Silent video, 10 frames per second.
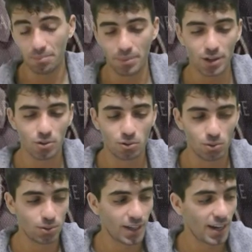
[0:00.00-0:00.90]
per
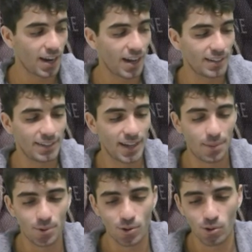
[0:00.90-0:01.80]
concludere
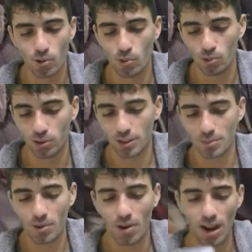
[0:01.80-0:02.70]
andiamo con
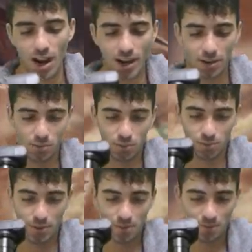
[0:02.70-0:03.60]
l'ultimo
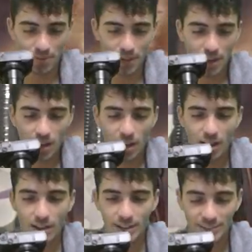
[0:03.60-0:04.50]
album,
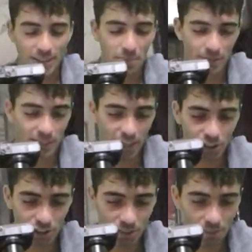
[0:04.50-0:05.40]
sempre di
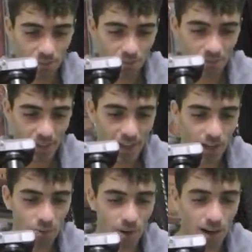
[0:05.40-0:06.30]
Ash.
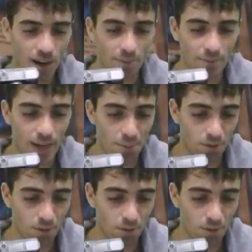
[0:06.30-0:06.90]
E qua abbiamo,